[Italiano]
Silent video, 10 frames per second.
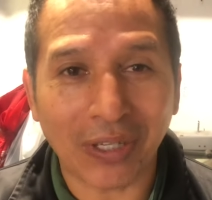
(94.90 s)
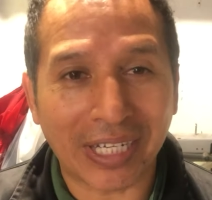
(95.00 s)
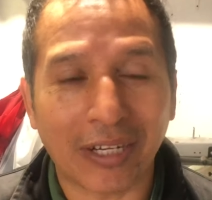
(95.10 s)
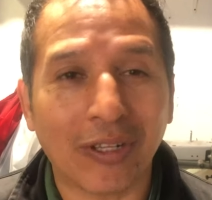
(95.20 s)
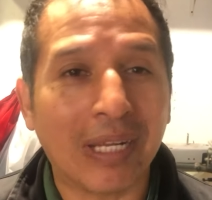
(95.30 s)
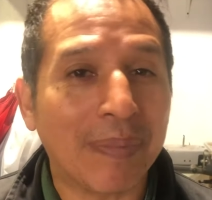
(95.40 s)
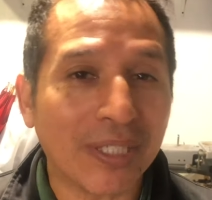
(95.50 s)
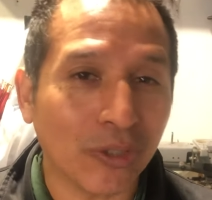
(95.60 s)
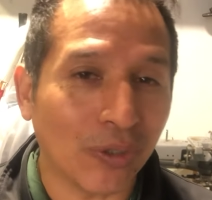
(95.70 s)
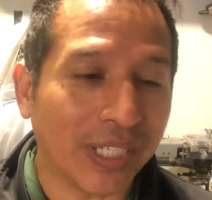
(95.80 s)
erano delle
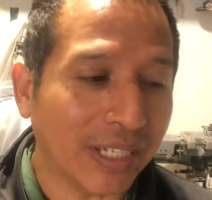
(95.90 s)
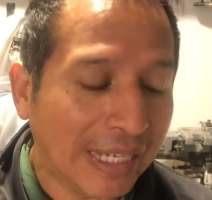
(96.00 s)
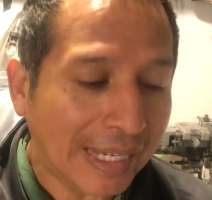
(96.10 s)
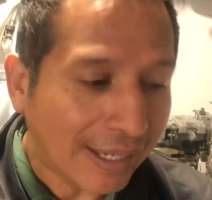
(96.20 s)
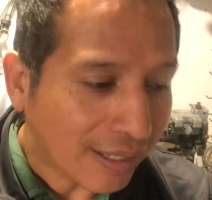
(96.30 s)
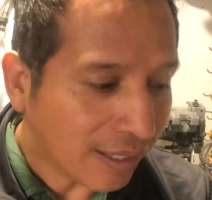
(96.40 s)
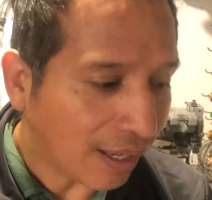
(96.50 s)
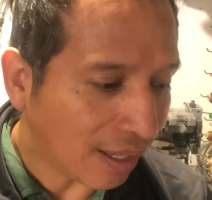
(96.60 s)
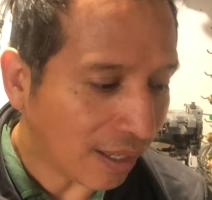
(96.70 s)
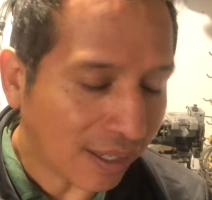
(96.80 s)
persone
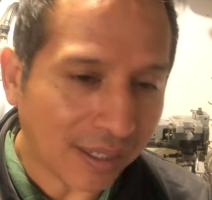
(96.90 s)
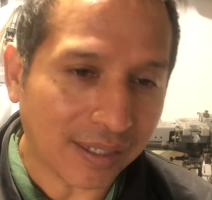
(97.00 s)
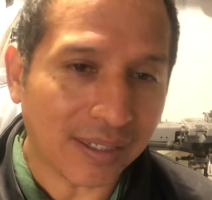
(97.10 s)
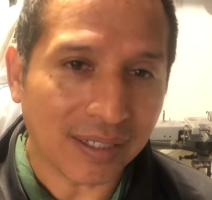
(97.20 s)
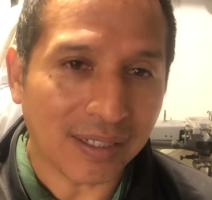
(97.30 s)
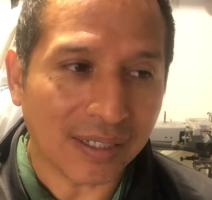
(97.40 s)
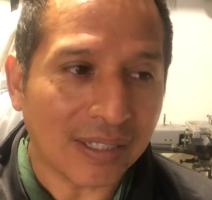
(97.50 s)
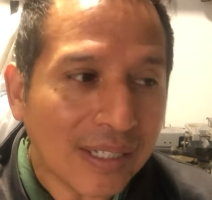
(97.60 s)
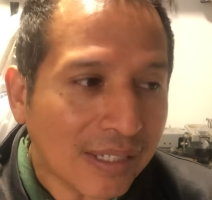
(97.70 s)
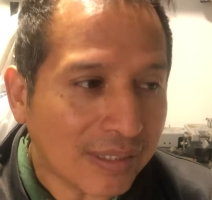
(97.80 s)
che eh,
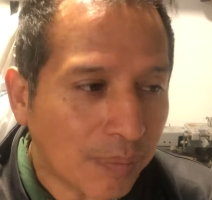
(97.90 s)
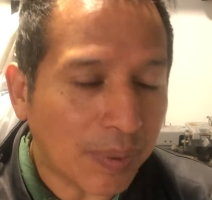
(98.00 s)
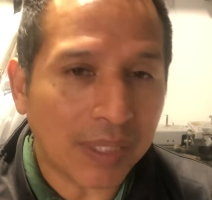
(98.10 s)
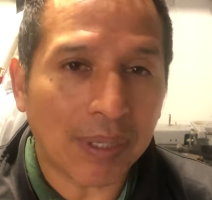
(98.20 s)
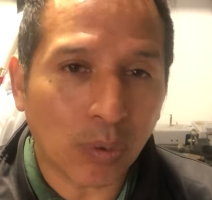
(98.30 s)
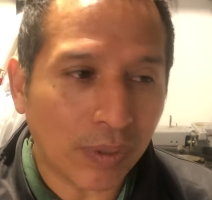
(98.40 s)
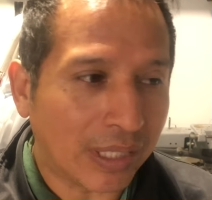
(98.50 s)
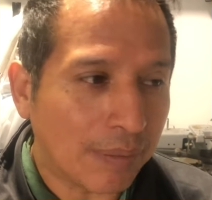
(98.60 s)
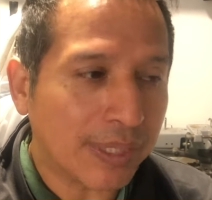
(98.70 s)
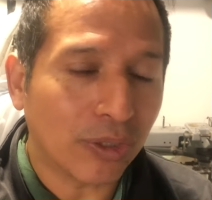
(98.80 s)
ah, sì. si prendeva cura
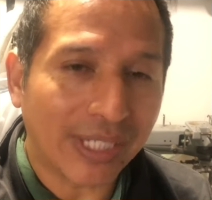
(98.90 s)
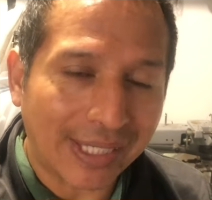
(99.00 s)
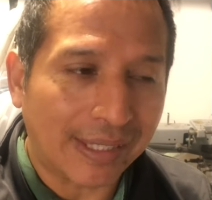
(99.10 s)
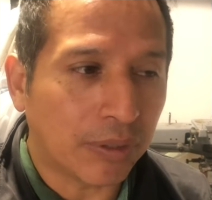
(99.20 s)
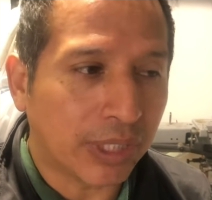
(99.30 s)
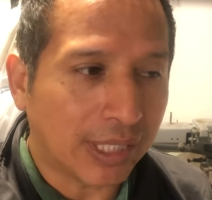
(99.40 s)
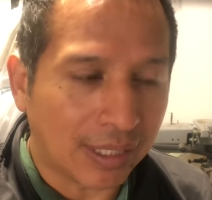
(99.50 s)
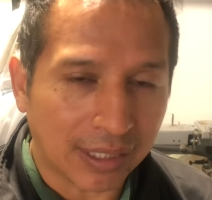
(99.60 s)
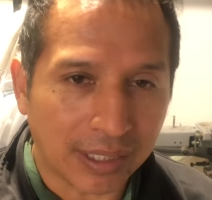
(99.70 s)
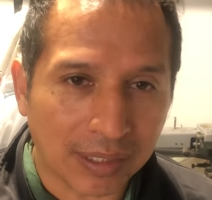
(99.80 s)
delle persone che andavano in
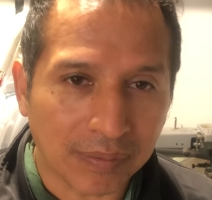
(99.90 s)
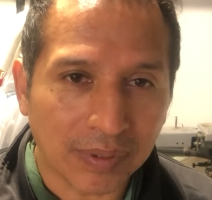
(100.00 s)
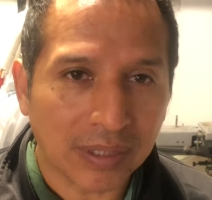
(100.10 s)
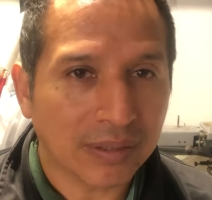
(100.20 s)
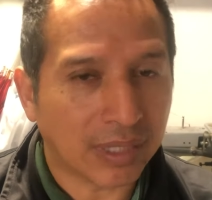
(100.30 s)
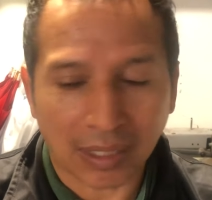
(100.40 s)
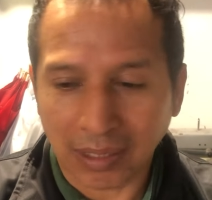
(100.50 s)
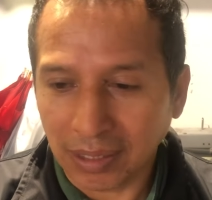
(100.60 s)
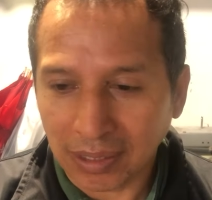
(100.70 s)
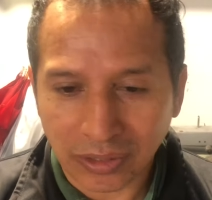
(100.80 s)
galera, cioè
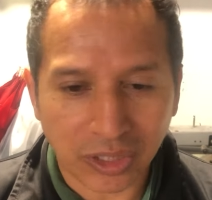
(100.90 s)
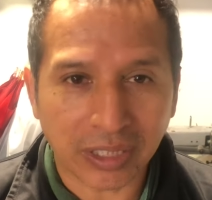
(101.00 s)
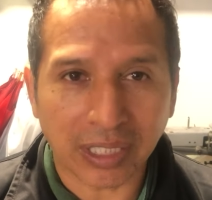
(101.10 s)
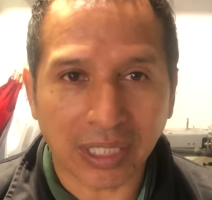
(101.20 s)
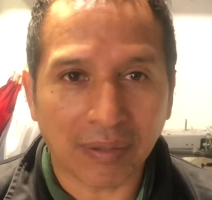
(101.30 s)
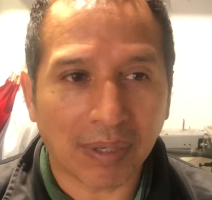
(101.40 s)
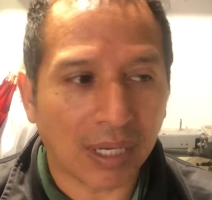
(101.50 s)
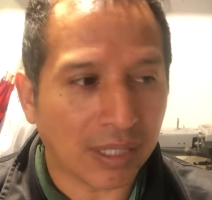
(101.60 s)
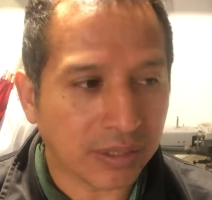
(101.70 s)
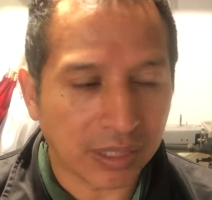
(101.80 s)
ci
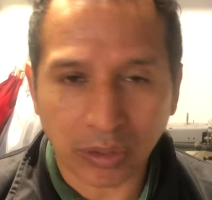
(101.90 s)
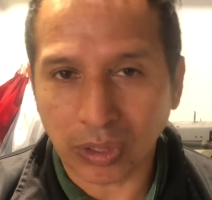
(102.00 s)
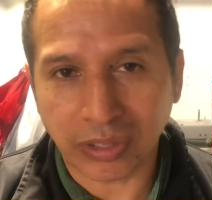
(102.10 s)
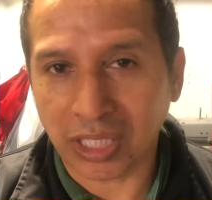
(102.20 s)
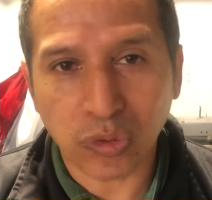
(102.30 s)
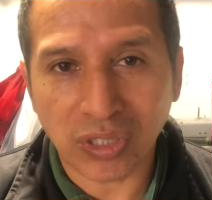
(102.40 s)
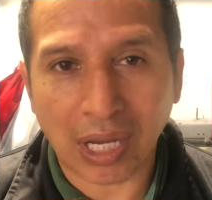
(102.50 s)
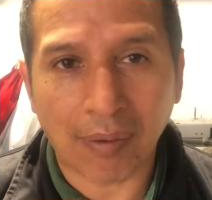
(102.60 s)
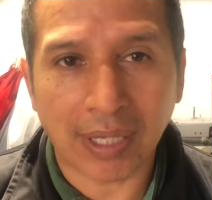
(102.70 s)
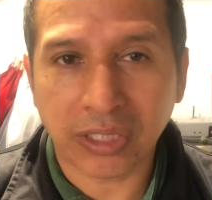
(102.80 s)
teneva, ci, ci
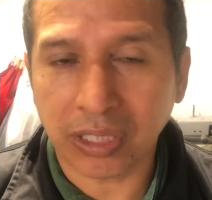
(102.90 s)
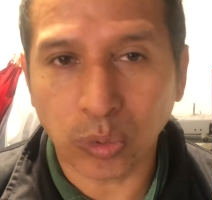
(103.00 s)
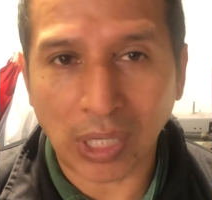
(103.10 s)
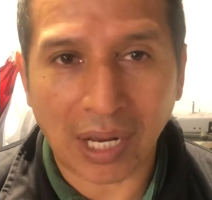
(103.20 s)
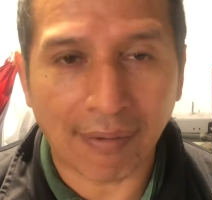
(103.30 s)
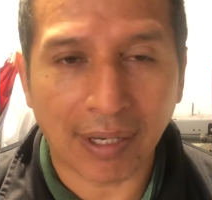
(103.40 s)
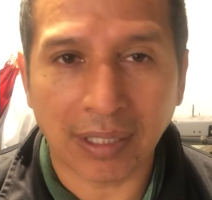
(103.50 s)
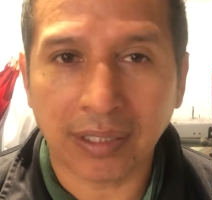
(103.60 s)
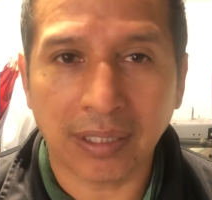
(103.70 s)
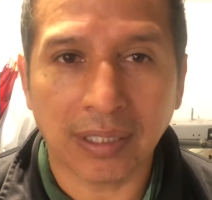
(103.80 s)
aiutava, ci curava
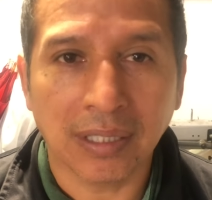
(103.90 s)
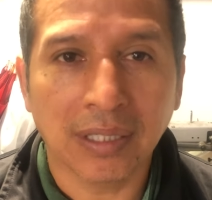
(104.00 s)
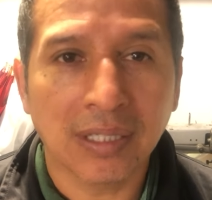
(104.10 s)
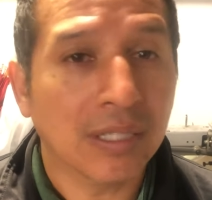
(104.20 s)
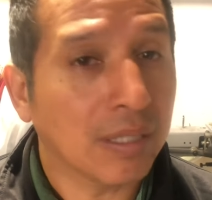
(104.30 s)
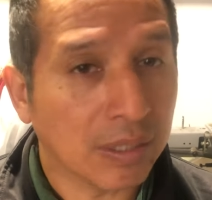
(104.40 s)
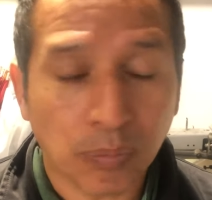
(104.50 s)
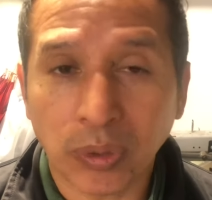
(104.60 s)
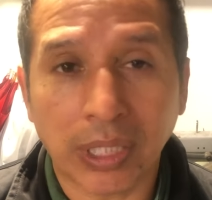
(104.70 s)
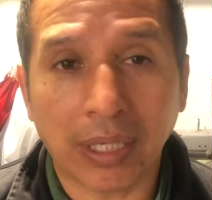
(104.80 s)
anche,
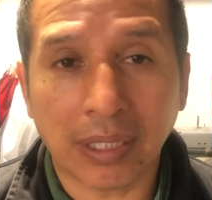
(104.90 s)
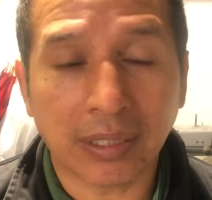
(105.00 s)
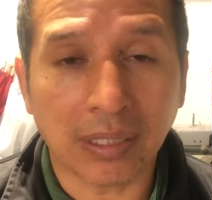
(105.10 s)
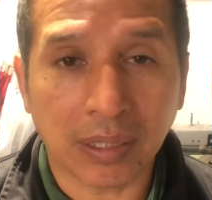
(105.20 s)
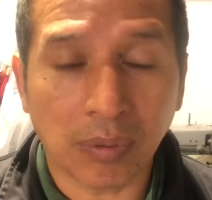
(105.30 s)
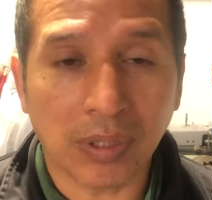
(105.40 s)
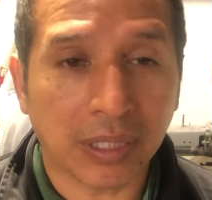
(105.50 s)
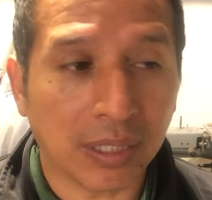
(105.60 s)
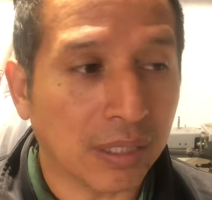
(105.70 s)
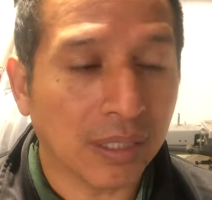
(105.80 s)
pure tante
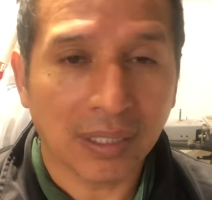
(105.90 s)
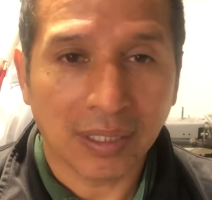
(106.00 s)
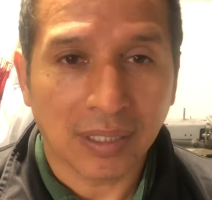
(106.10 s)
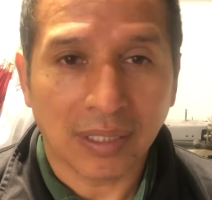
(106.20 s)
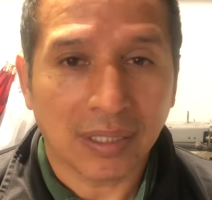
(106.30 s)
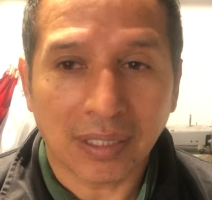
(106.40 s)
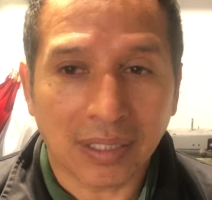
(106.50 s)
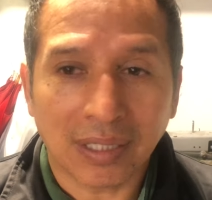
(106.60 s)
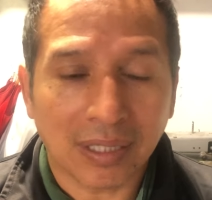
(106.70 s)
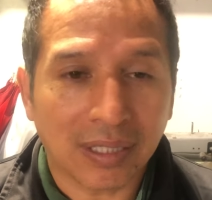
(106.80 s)
volte,
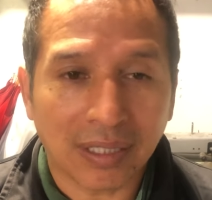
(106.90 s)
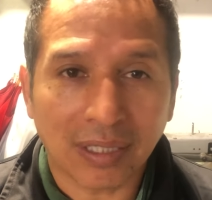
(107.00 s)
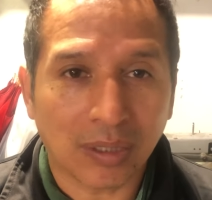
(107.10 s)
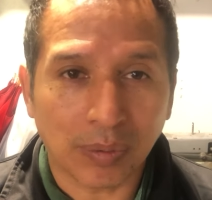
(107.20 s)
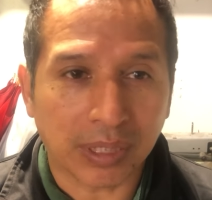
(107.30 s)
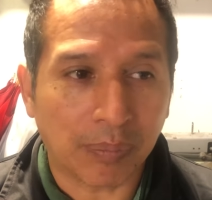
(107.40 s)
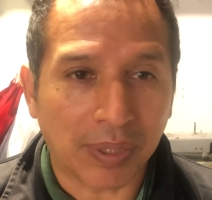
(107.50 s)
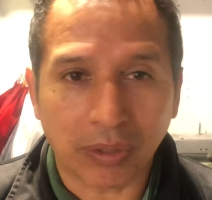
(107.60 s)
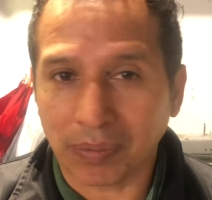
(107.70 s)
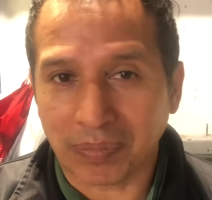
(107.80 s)
eh, come ti
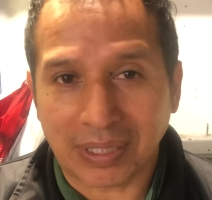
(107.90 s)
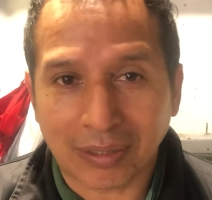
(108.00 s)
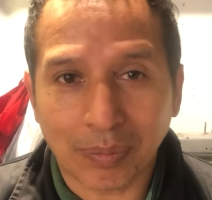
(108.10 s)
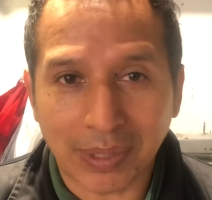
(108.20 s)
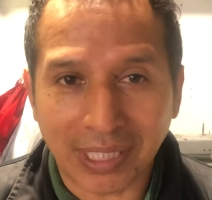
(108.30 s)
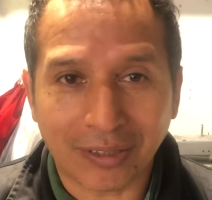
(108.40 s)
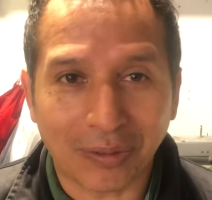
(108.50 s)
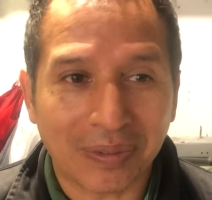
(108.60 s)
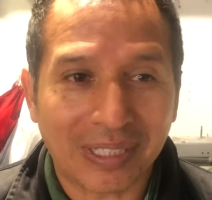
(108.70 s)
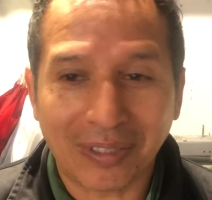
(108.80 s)
ripeto, come
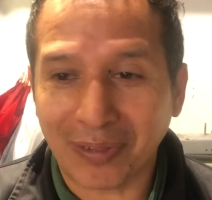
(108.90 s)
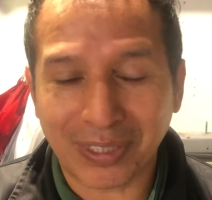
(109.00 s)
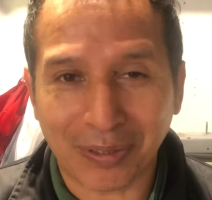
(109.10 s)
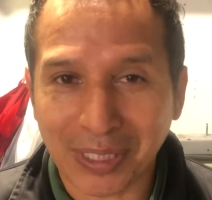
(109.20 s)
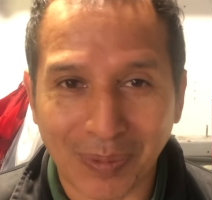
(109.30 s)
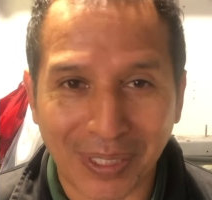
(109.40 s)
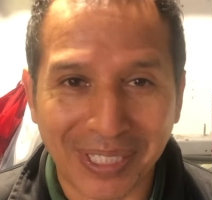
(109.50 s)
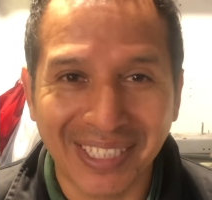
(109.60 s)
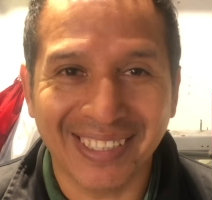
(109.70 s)
detto, ne facevano sparire.